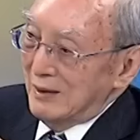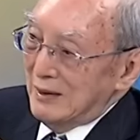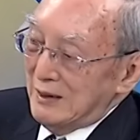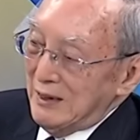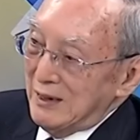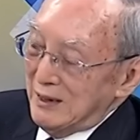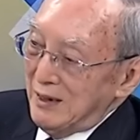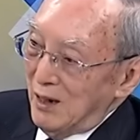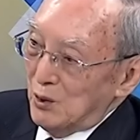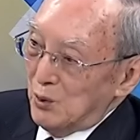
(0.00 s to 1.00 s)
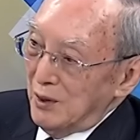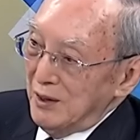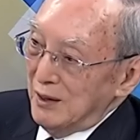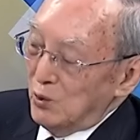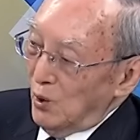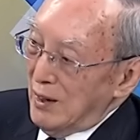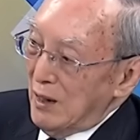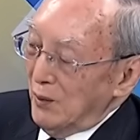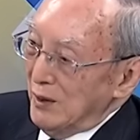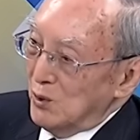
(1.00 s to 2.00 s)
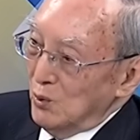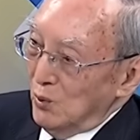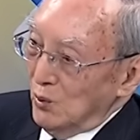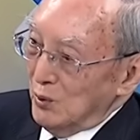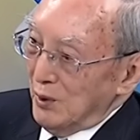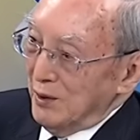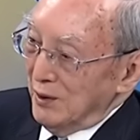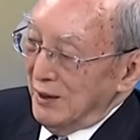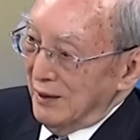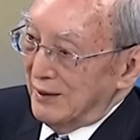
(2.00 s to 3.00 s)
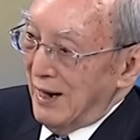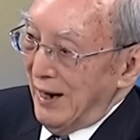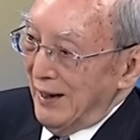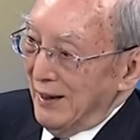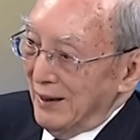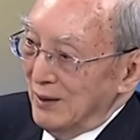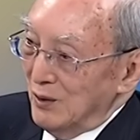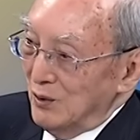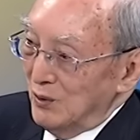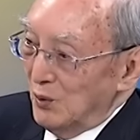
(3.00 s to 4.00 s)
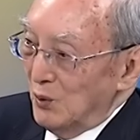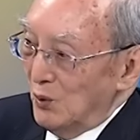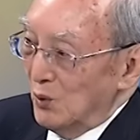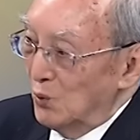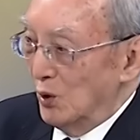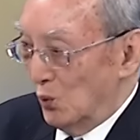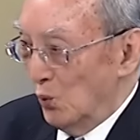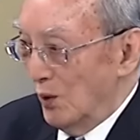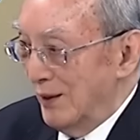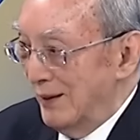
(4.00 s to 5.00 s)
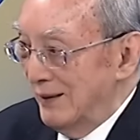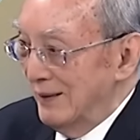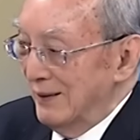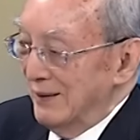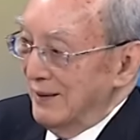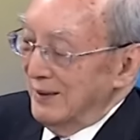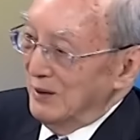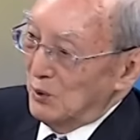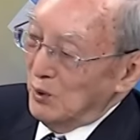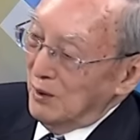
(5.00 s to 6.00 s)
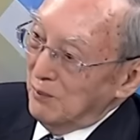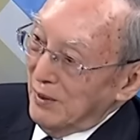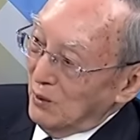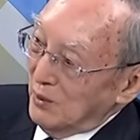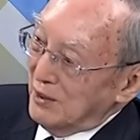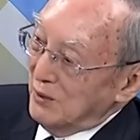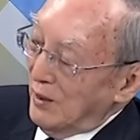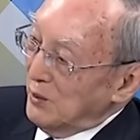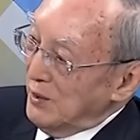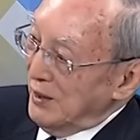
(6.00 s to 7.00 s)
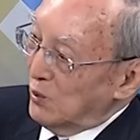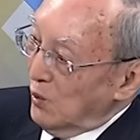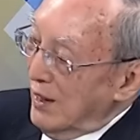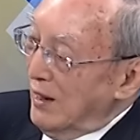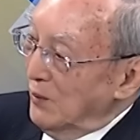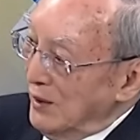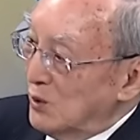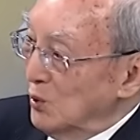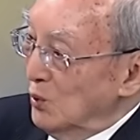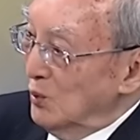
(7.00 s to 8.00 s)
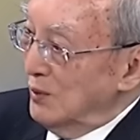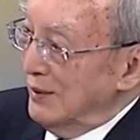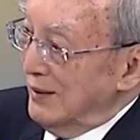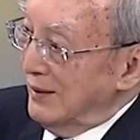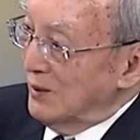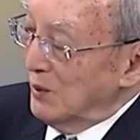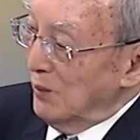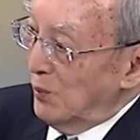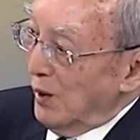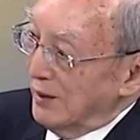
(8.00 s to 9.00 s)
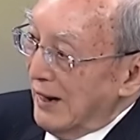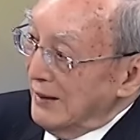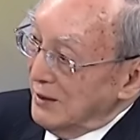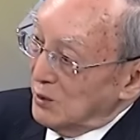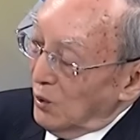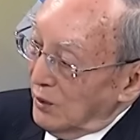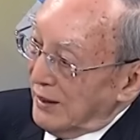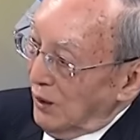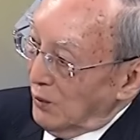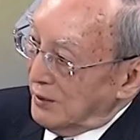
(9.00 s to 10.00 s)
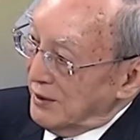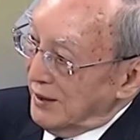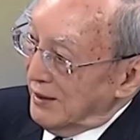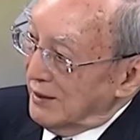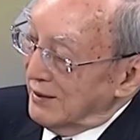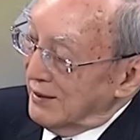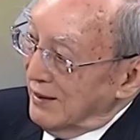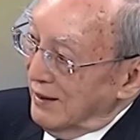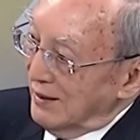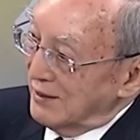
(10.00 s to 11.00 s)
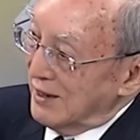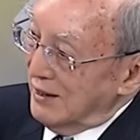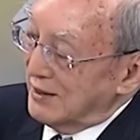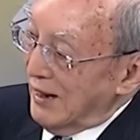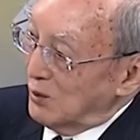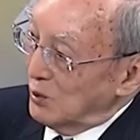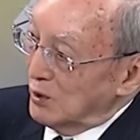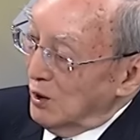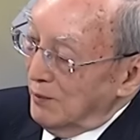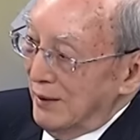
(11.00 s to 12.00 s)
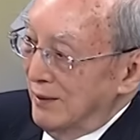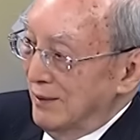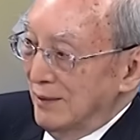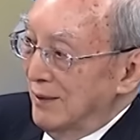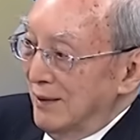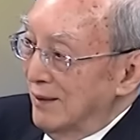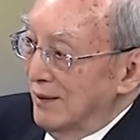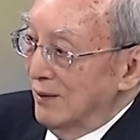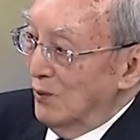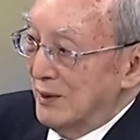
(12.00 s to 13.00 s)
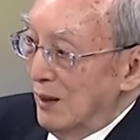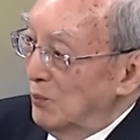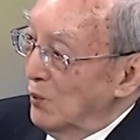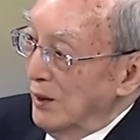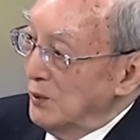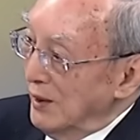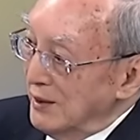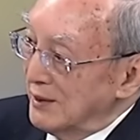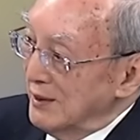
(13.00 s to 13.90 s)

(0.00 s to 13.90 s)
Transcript: 其实要说以国安为主，我觉得有点太过度了。你说美国是完全以国安为主，所以不断打击中国大陆这些啊、呃、生产出口嘛？我想不完全是，